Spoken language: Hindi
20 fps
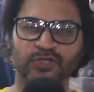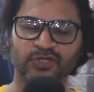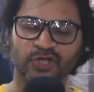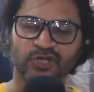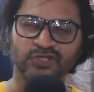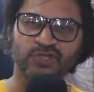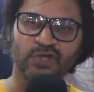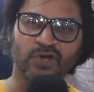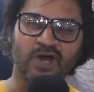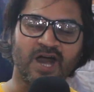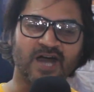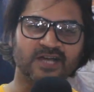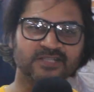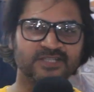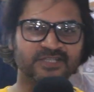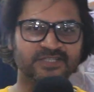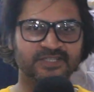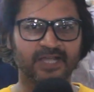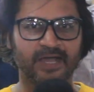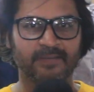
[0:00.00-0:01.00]
तो दोस्तों आज
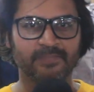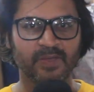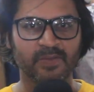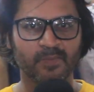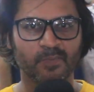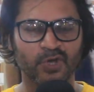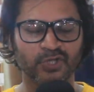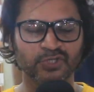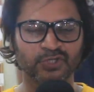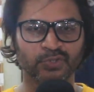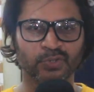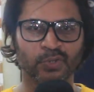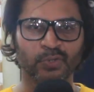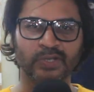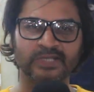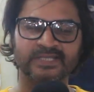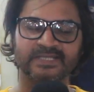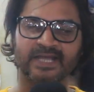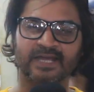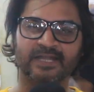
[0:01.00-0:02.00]
जिस जगह पे मैं मौजूद
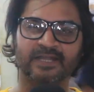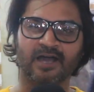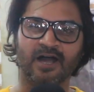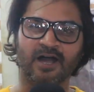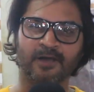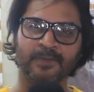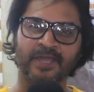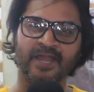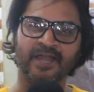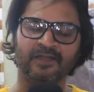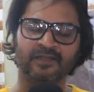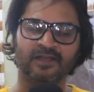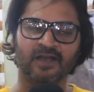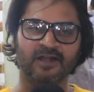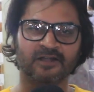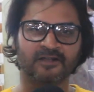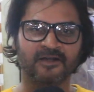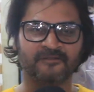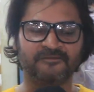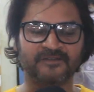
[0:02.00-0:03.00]
हूं इसका नाम है
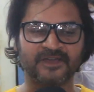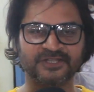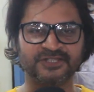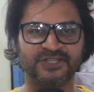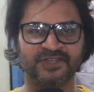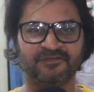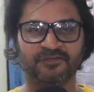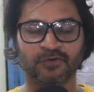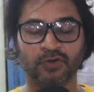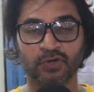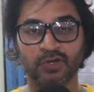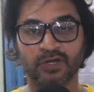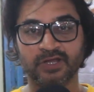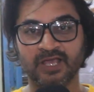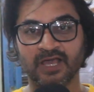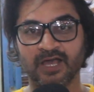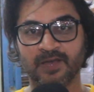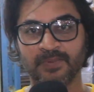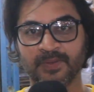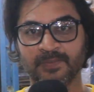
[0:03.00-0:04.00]
ढाका फैंसी फूड और
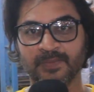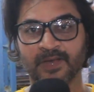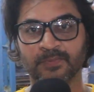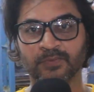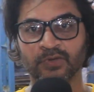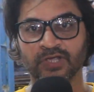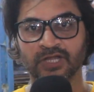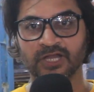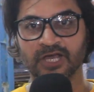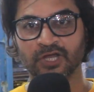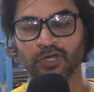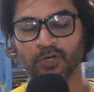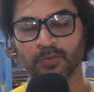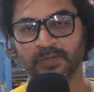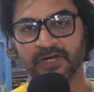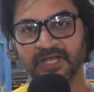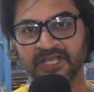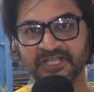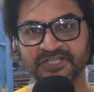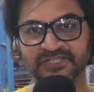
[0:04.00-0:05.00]
यहां पे मैं आपको खिला रहा हूं
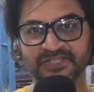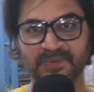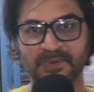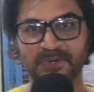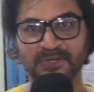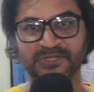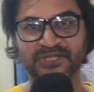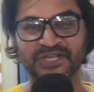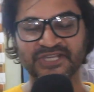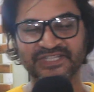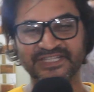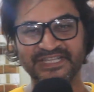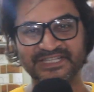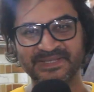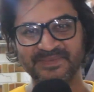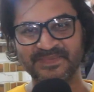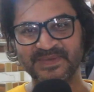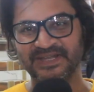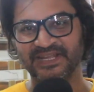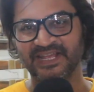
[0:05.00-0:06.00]
बड़े ही ज़बरदस्त
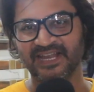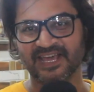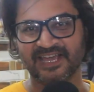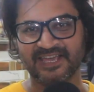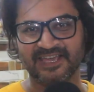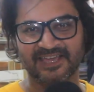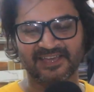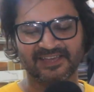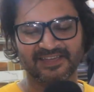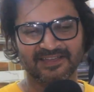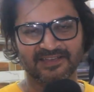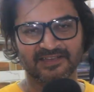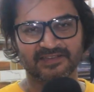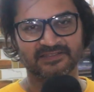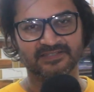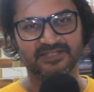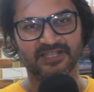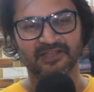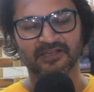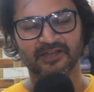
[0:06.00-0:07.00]
किस्म की डील आई है
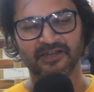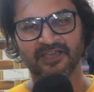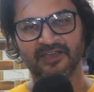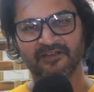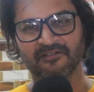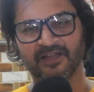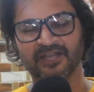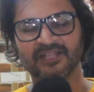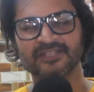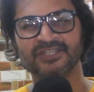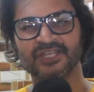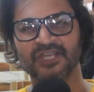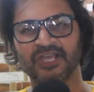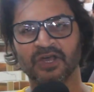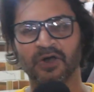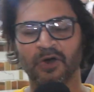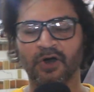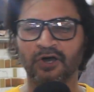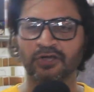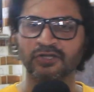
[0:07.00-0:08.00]
जिंगर के हवाले से
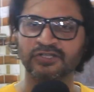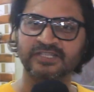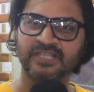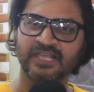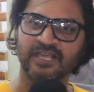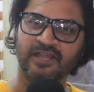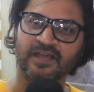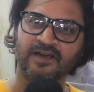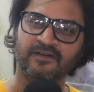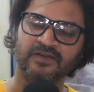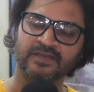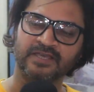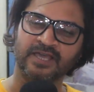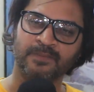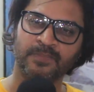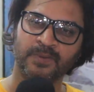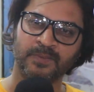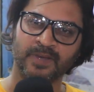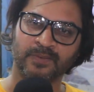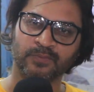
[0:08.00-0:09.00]
और उसके अलावा
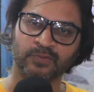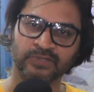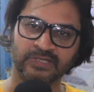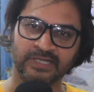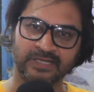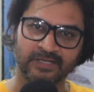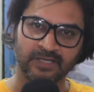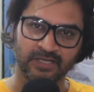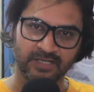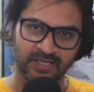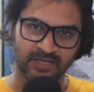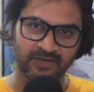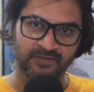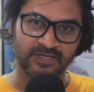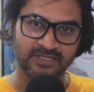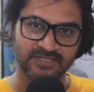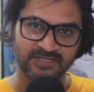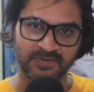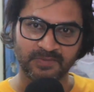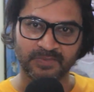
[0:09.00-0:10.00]
यहाँ पर मैं आपको टिक्का के
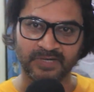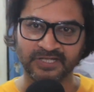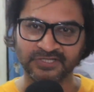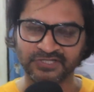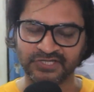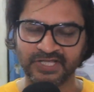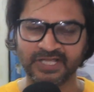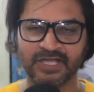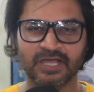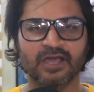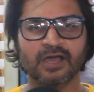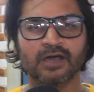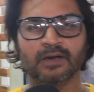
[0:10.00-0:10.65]
हवाले से भी बड़ी अच्छी